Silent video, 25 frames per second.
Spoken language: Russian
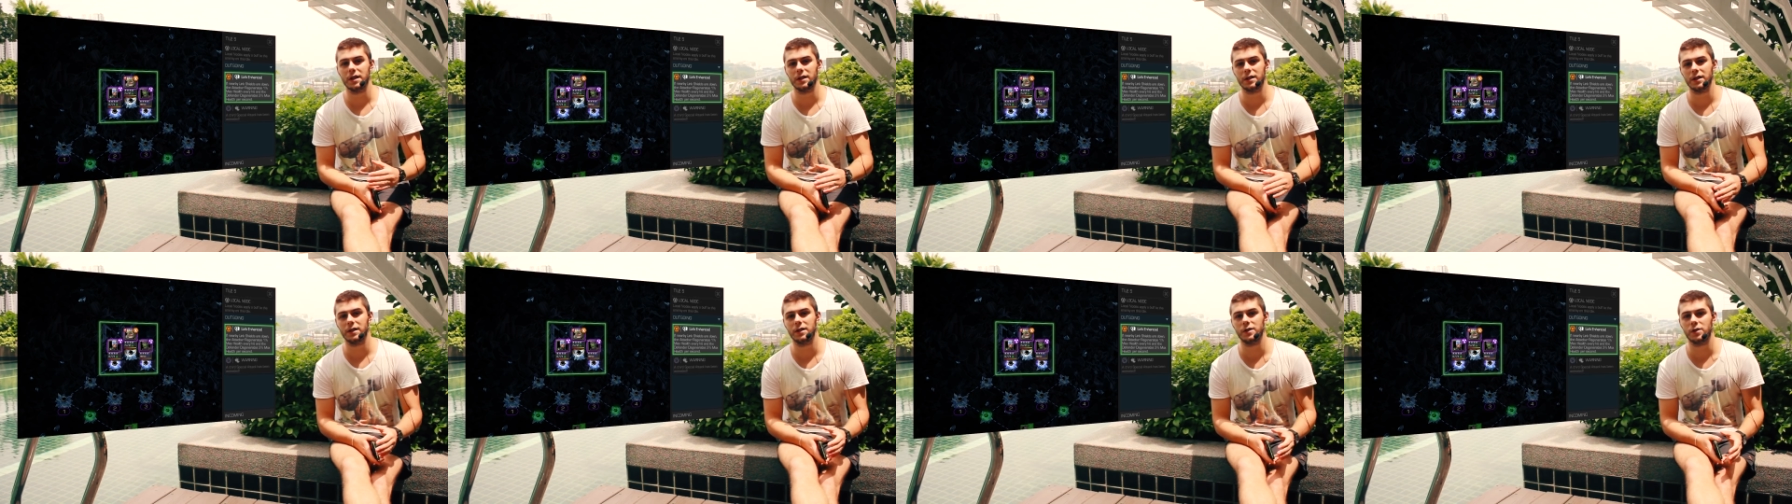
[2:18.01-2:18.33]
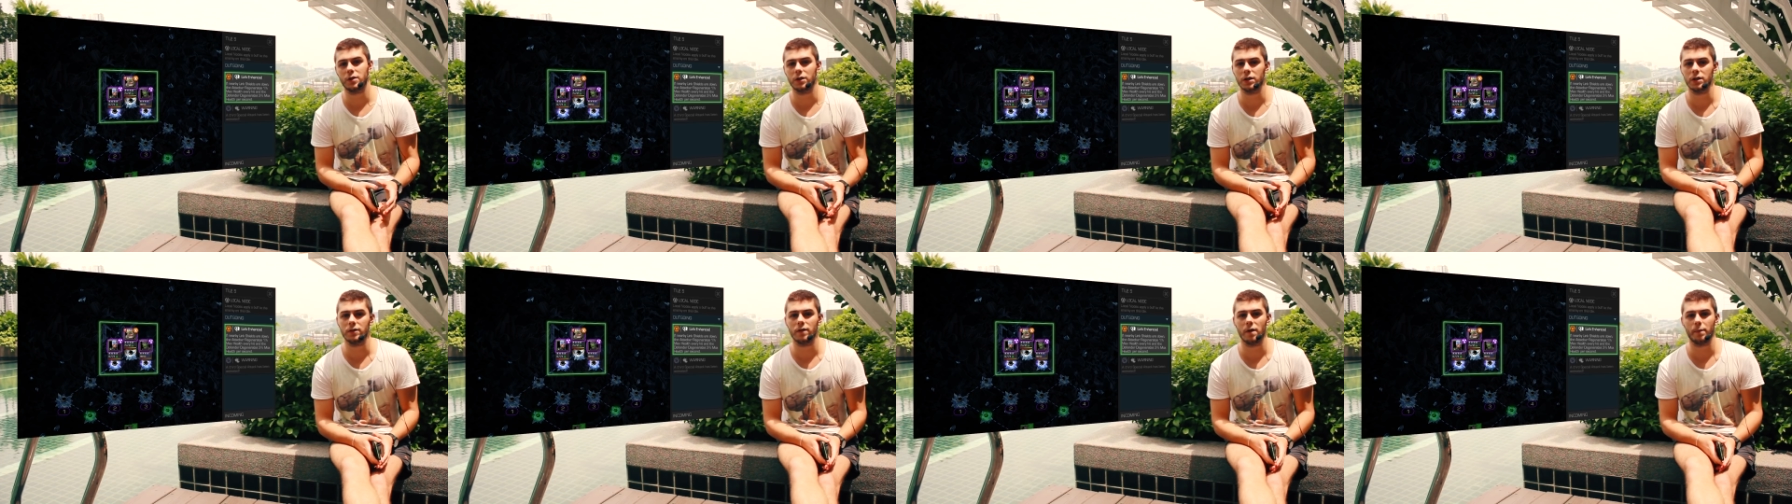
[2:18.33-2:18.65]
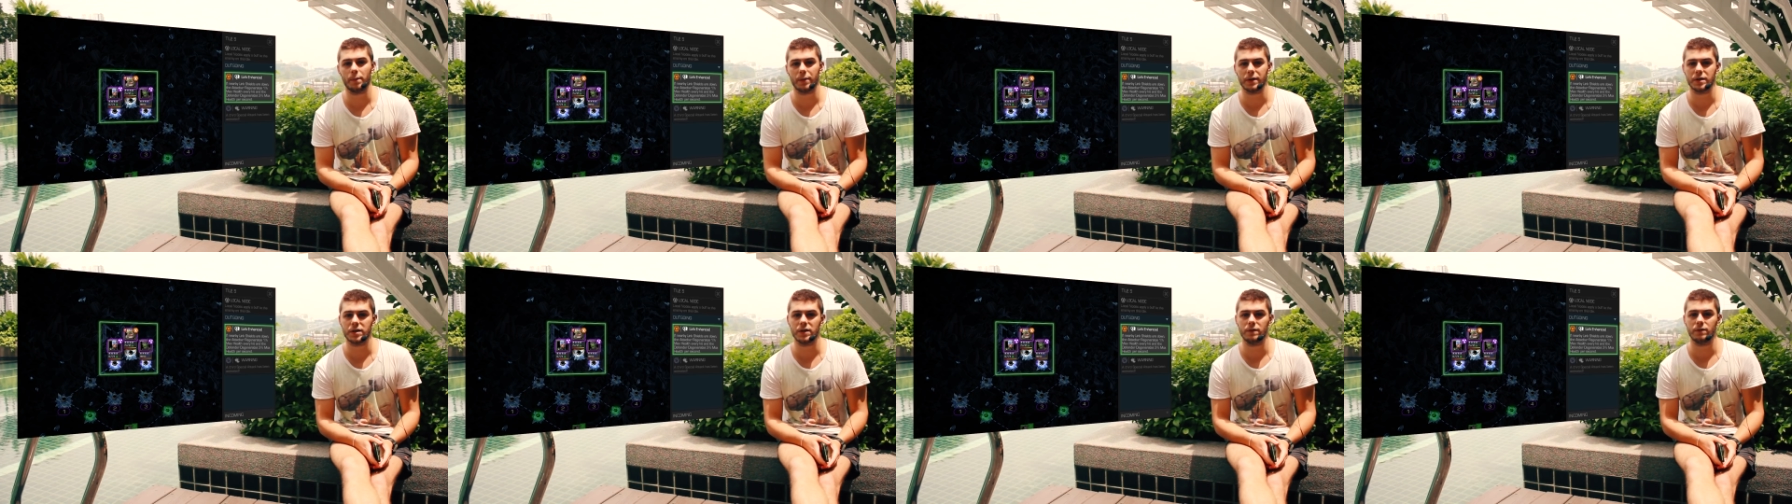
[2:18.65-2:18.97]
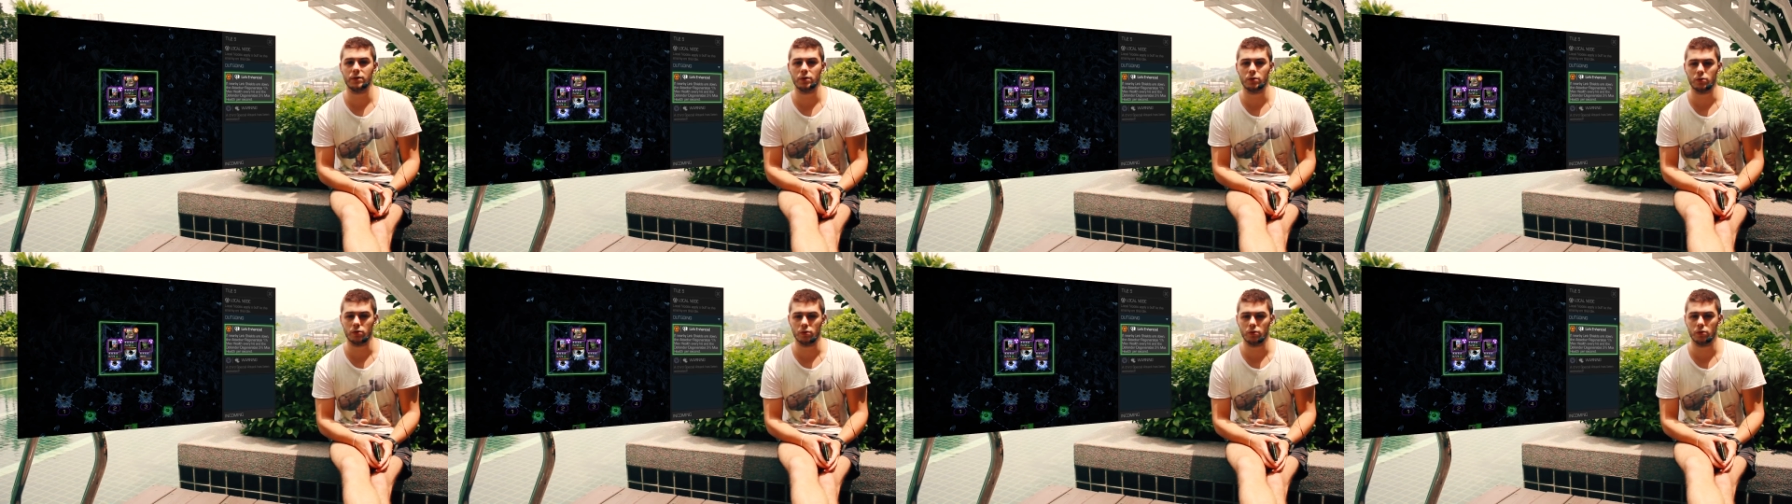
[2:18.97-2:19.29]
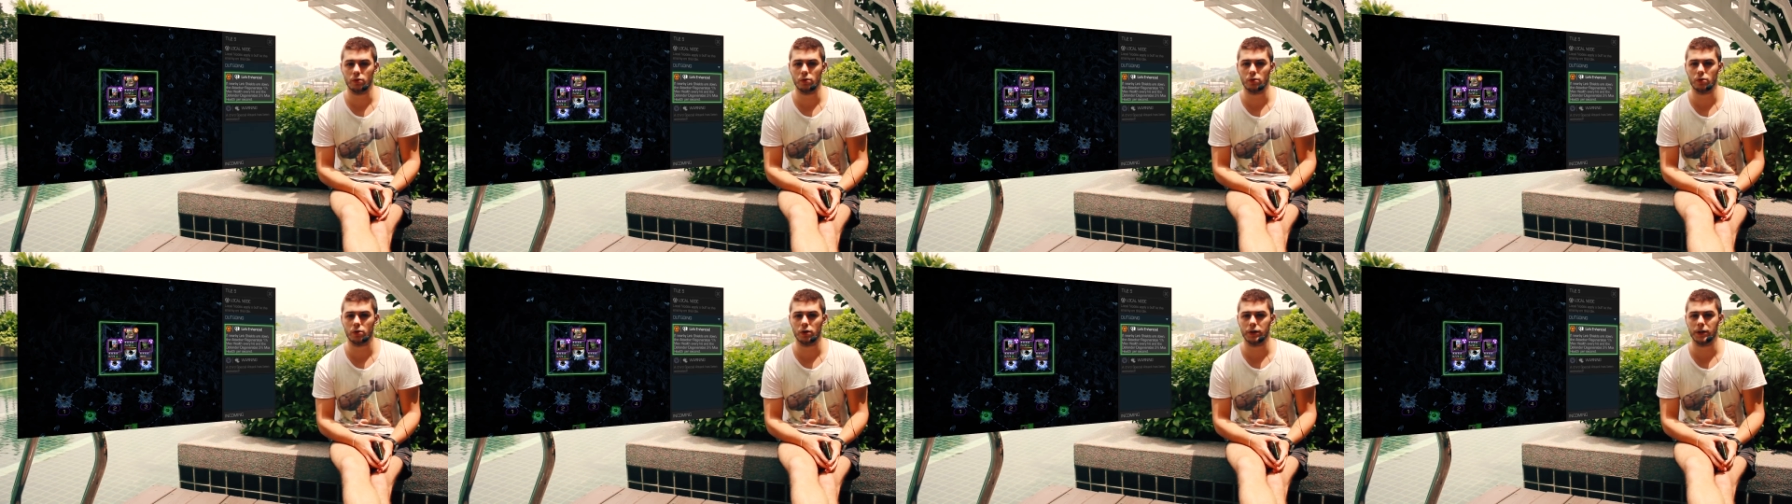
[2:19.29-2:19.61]
от нанесенного противнику
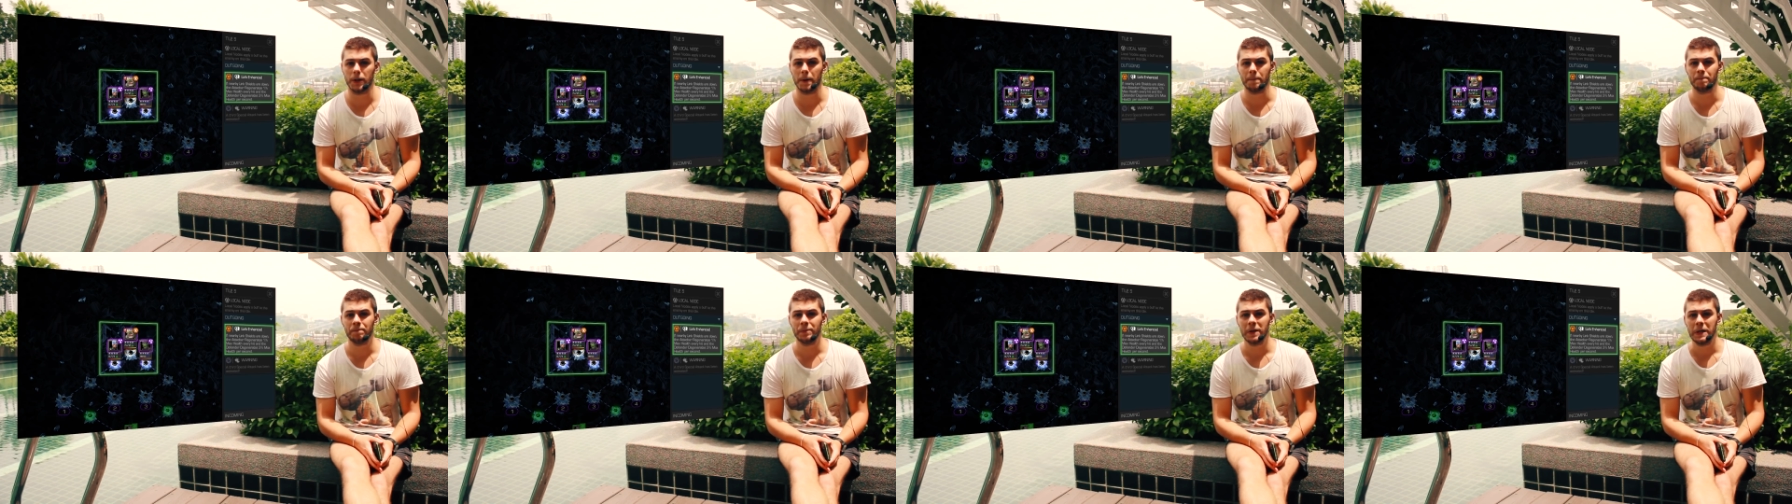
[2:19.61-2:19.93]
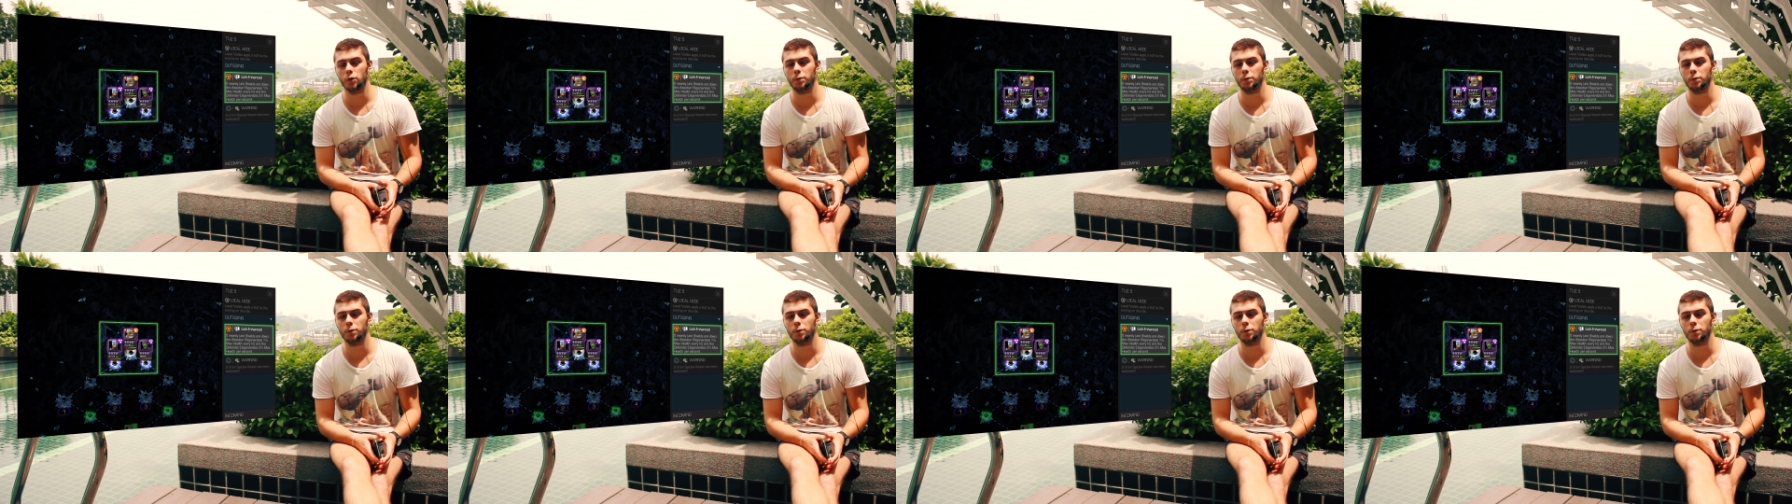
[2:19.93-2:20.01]
урона.